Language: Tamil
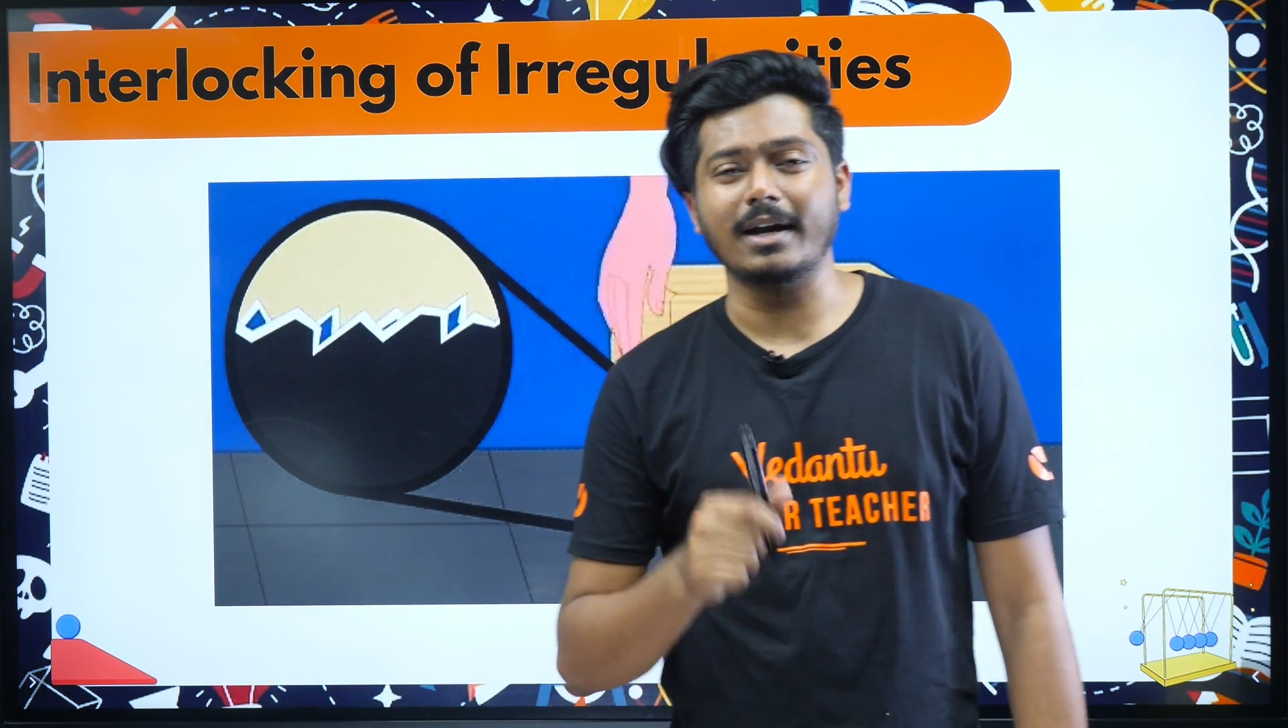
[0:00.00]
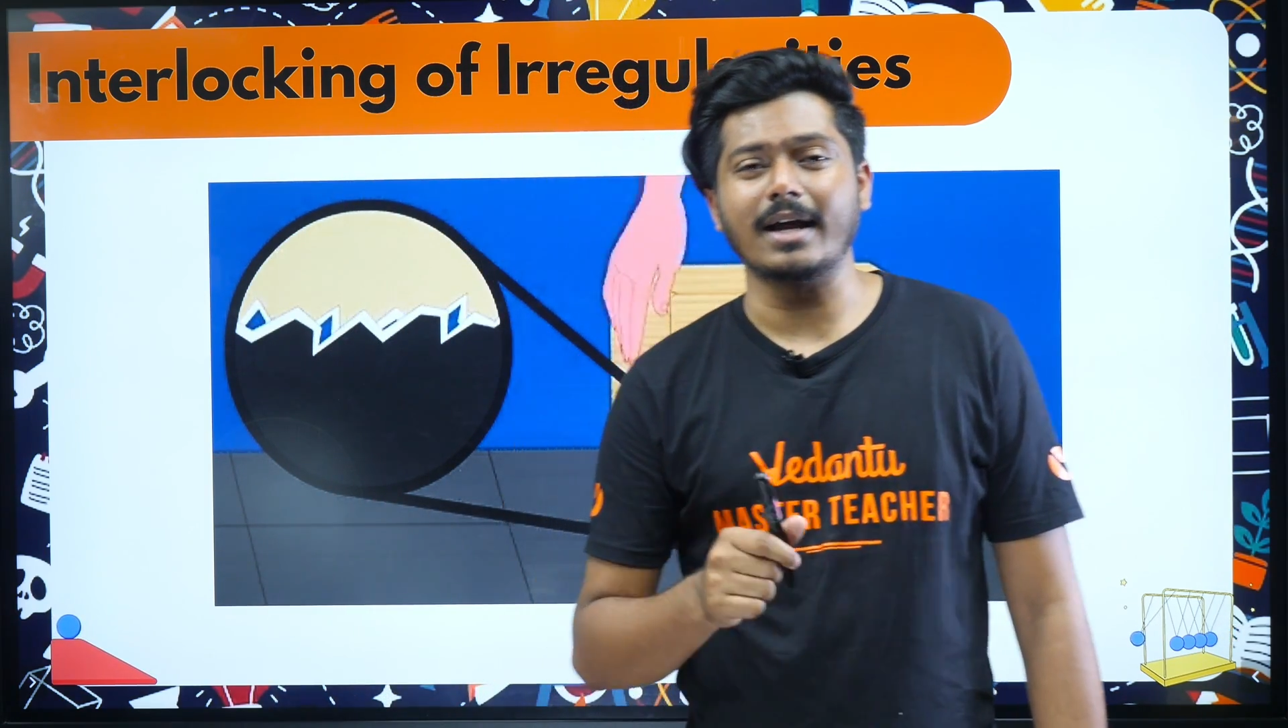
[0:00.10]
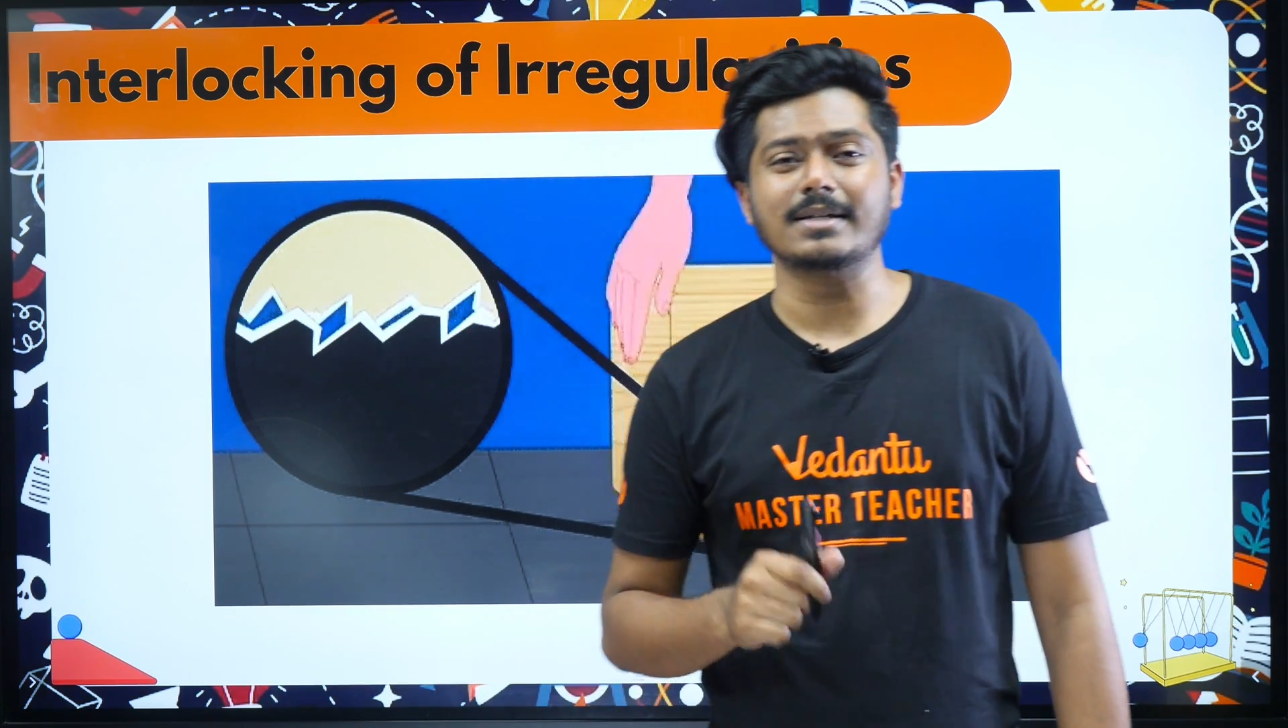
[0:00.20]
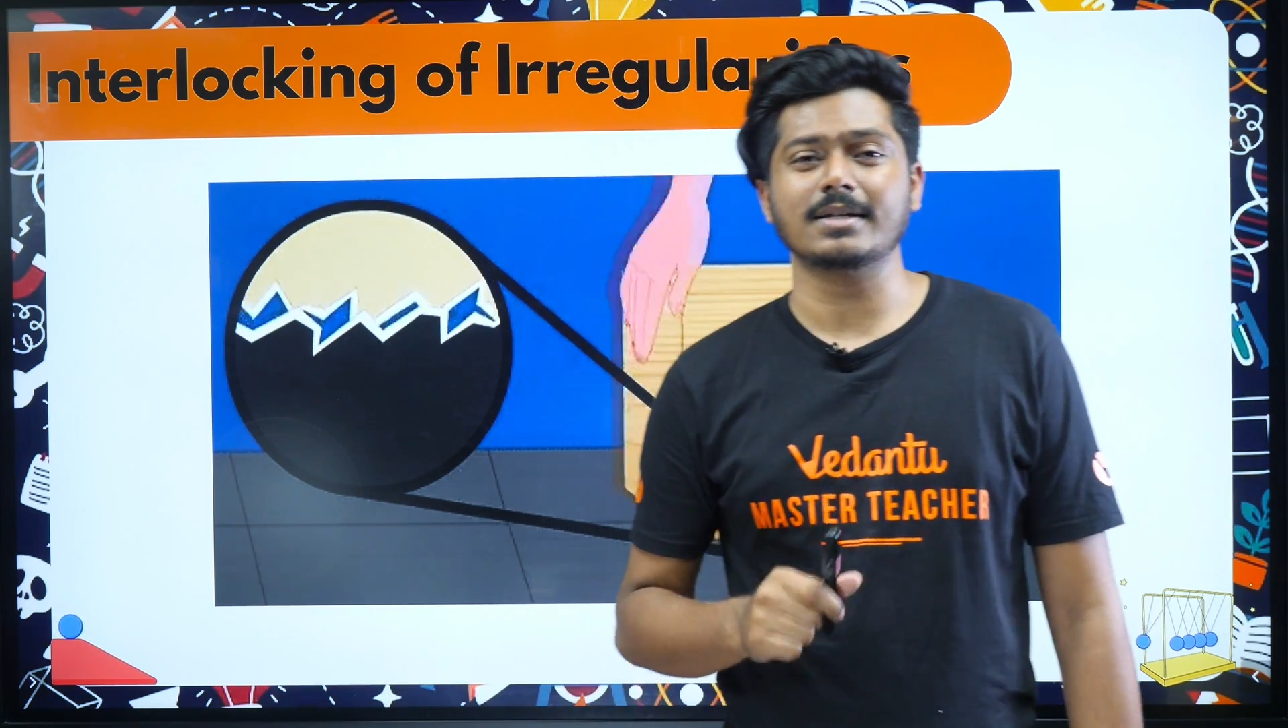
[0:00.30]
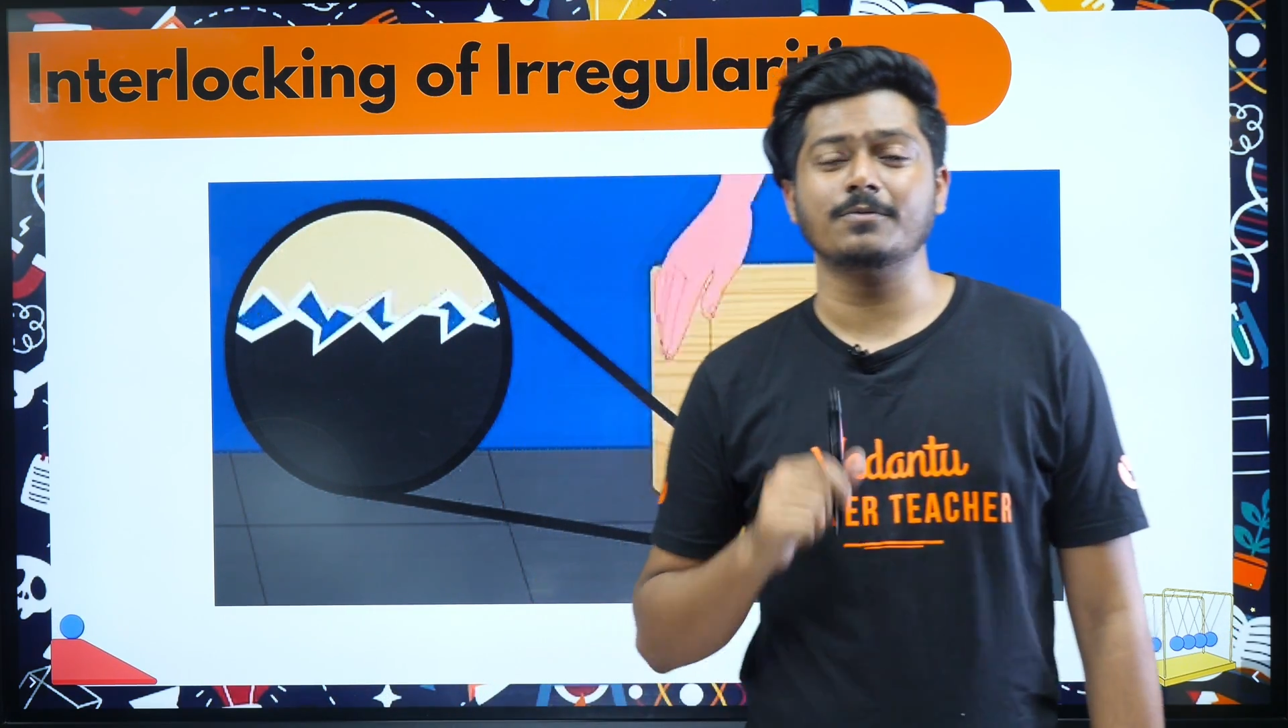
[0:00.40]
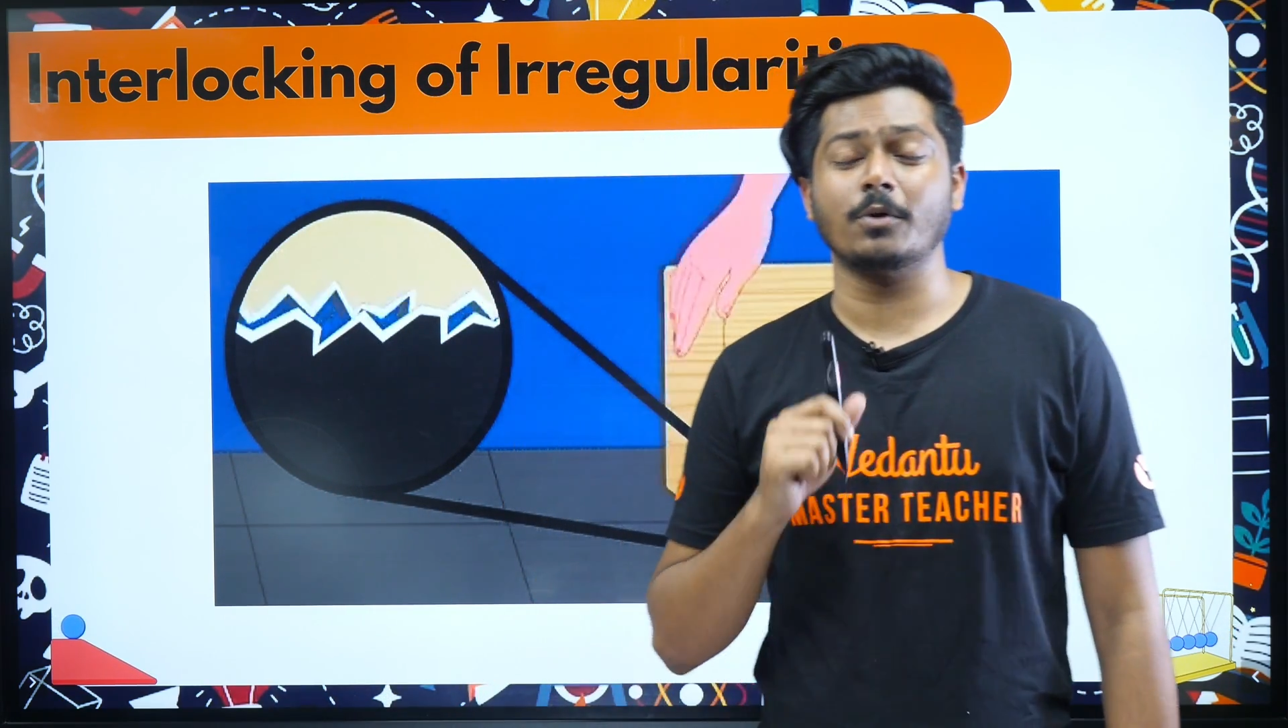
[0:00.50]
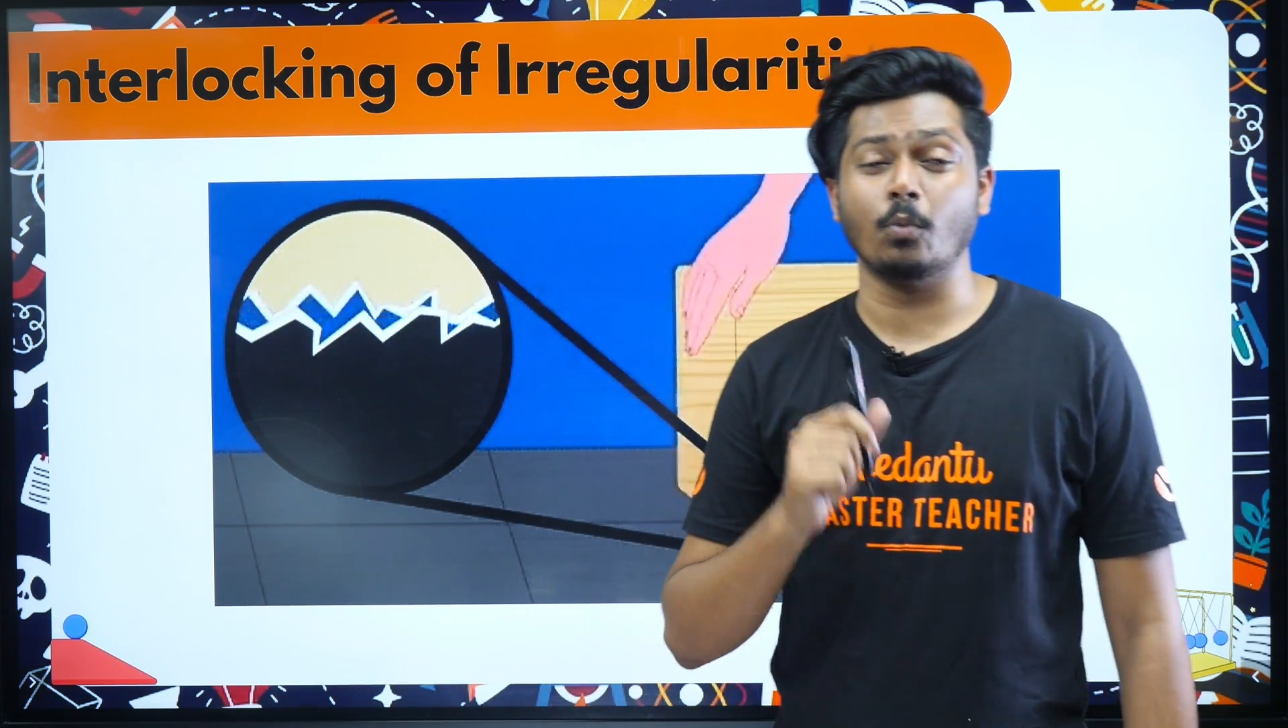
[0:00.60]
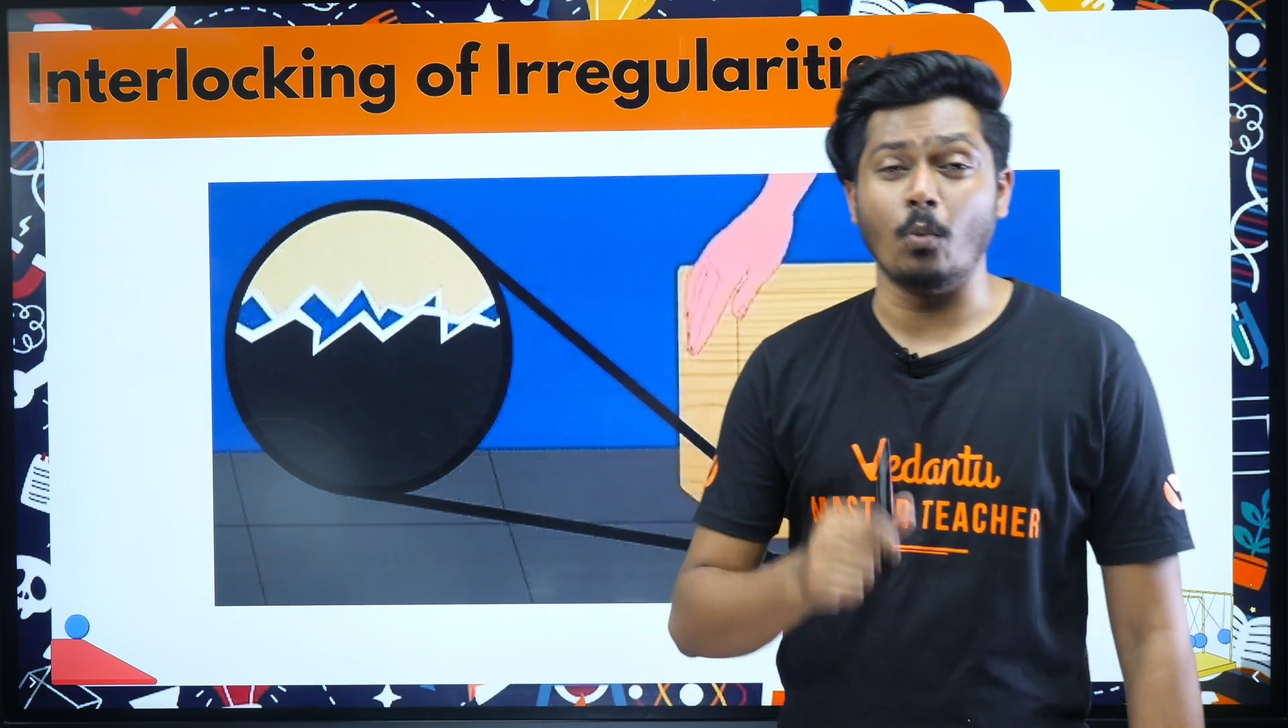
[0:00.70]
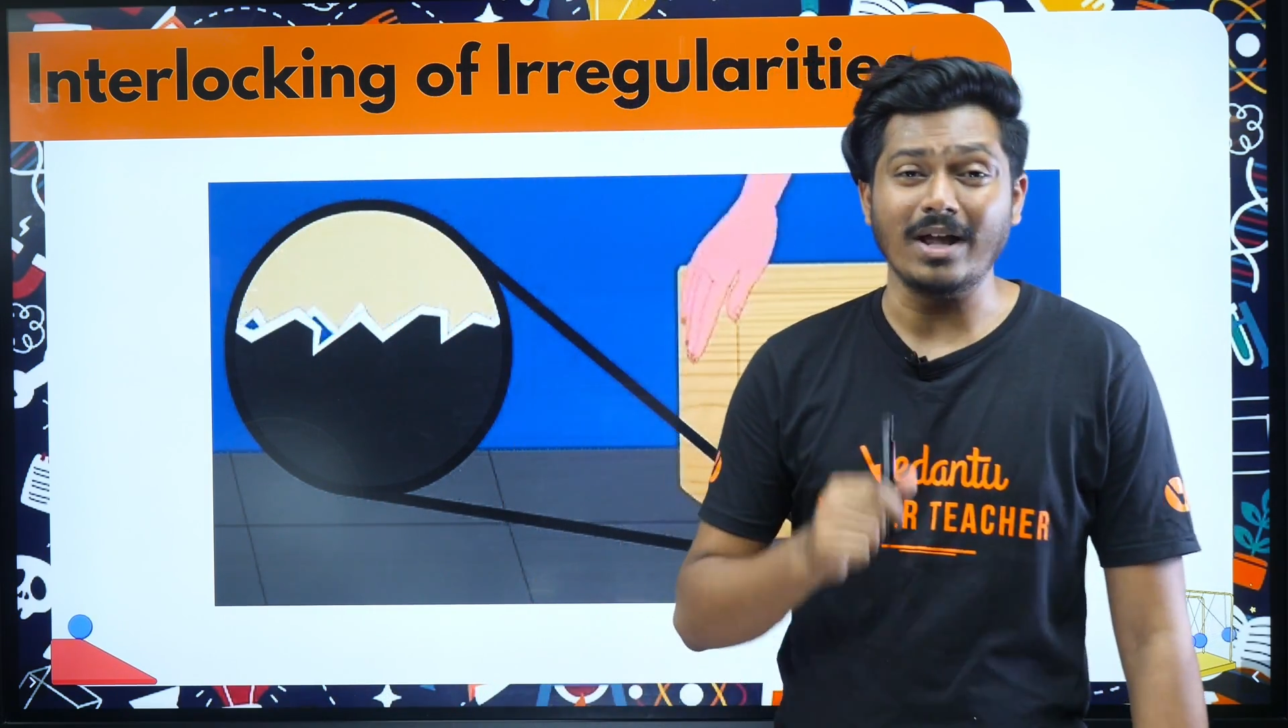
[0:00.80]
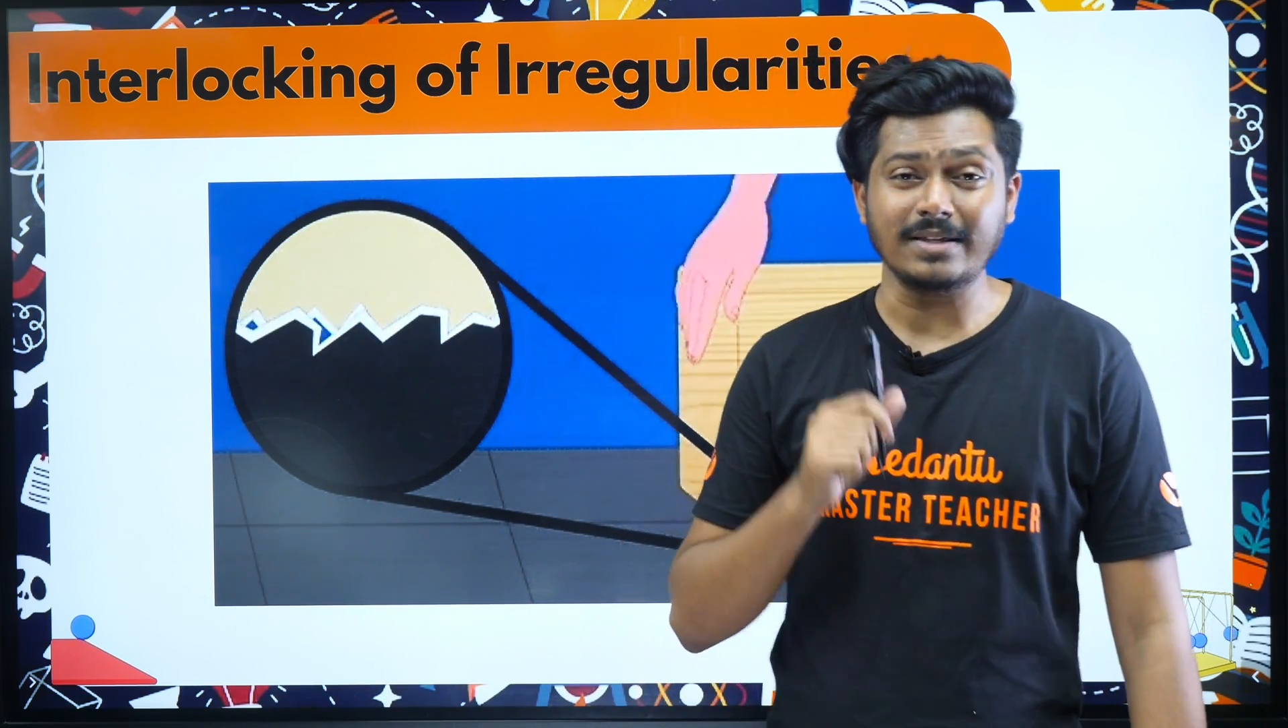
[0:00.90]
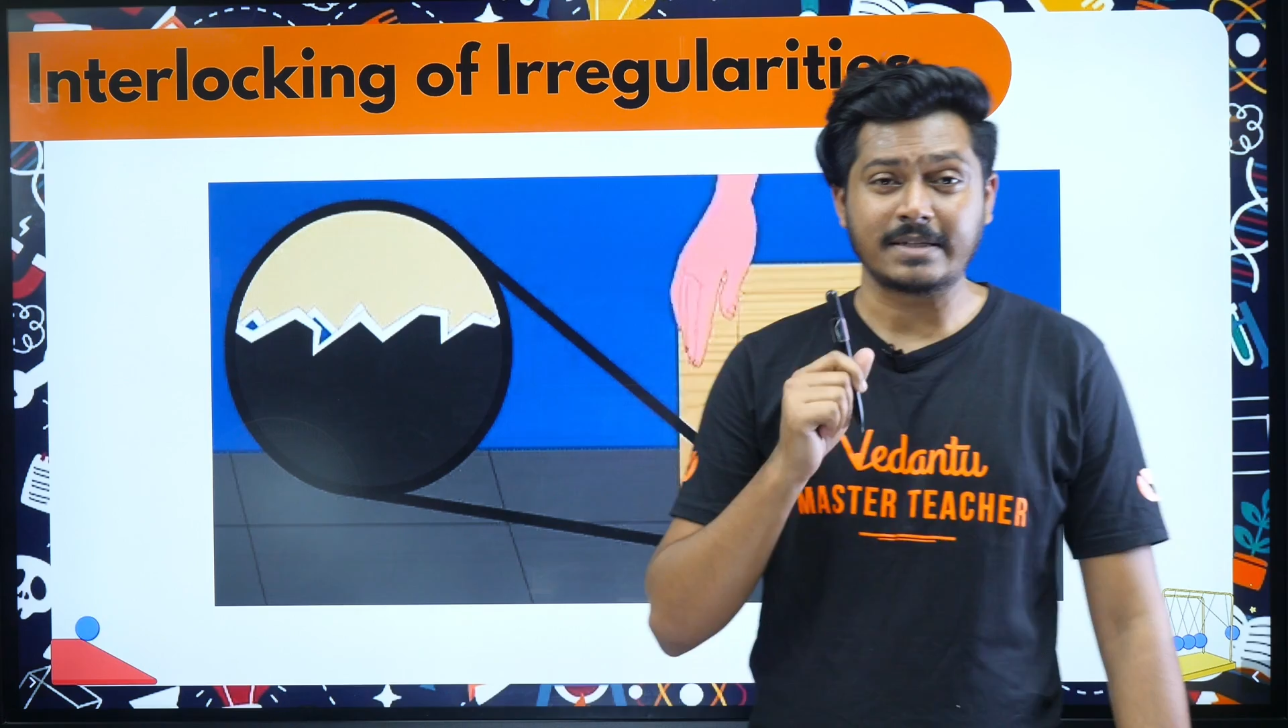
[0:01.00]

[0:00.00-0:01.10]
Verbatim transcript: arises for one